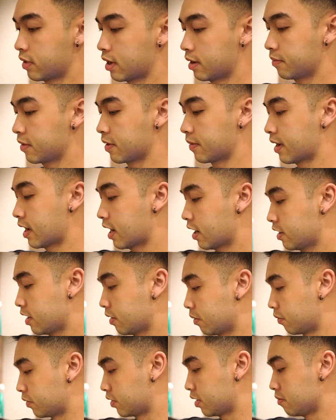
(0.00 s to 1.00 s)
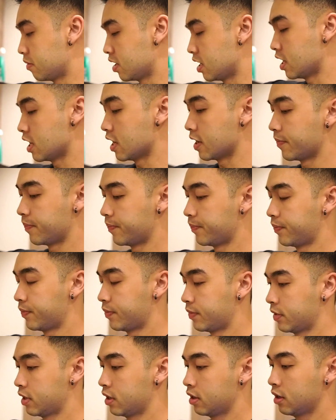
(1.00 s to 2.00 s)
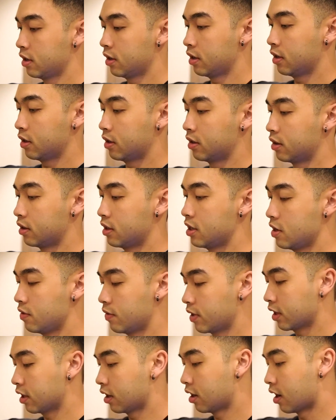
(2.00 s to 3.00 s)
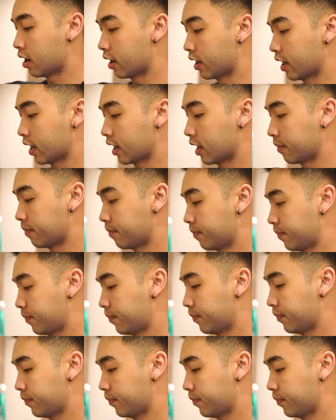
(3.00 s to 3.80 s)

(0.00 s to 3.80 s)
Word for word: ผมทำกับข้าวเนี่ยผมจะมีนี่อยู่ไว้ตลอดนะครับ